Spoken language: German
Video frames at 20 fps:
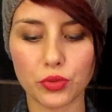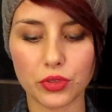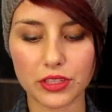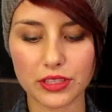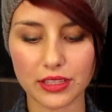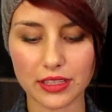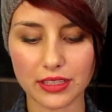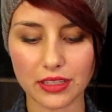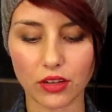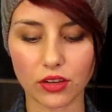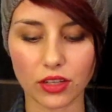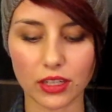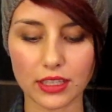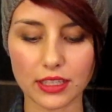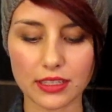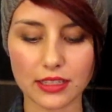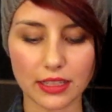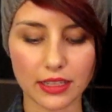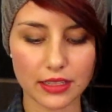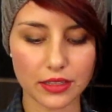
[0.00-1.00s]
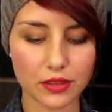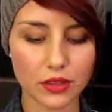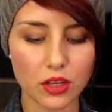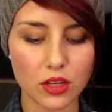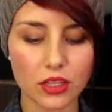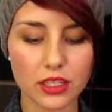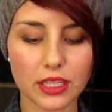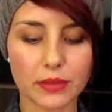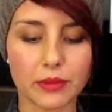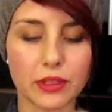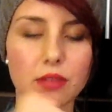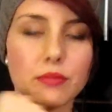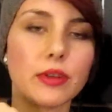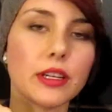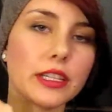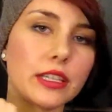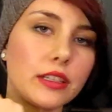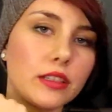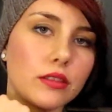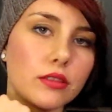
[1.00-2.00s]
ist das auch ganz nett. Ich habe dann
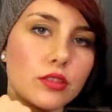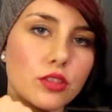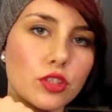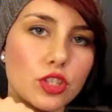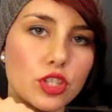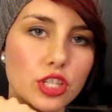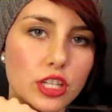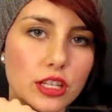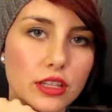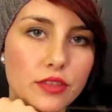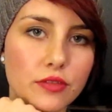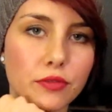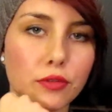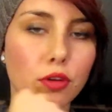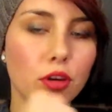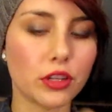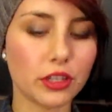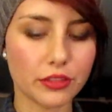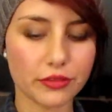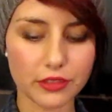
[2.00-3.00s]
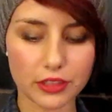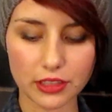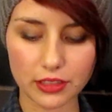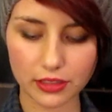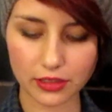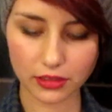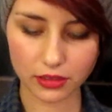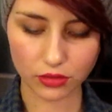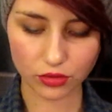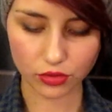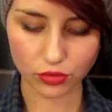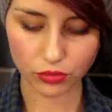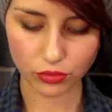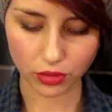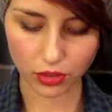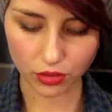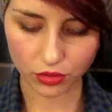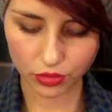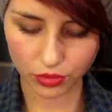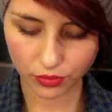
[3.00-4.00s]
immer den Schlitz vorne. Ich finde, das sieht ganz gut
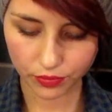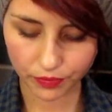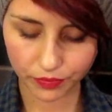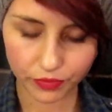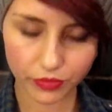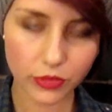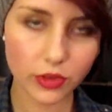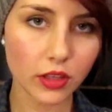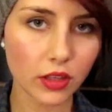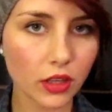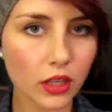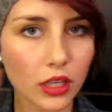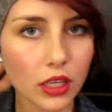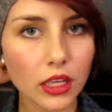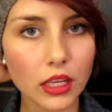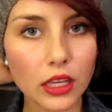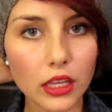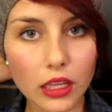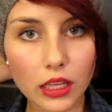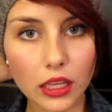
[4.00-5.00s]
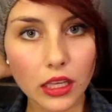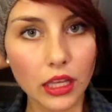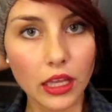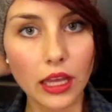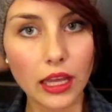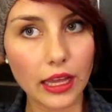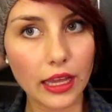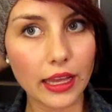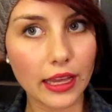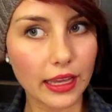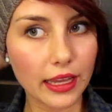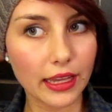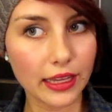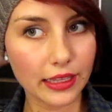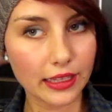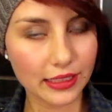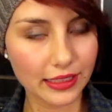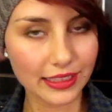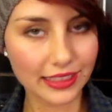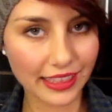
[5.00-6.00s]
aus. Äh,
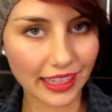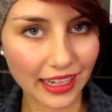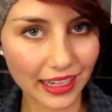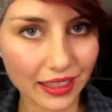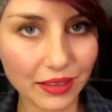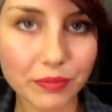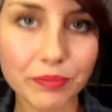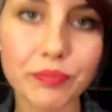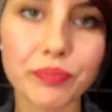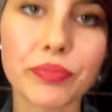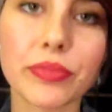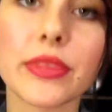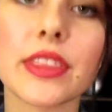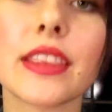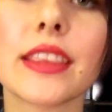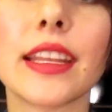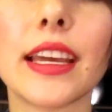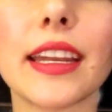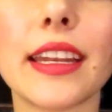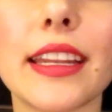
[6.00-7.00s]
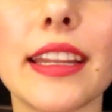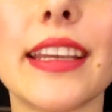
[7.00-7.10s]
ja. Dann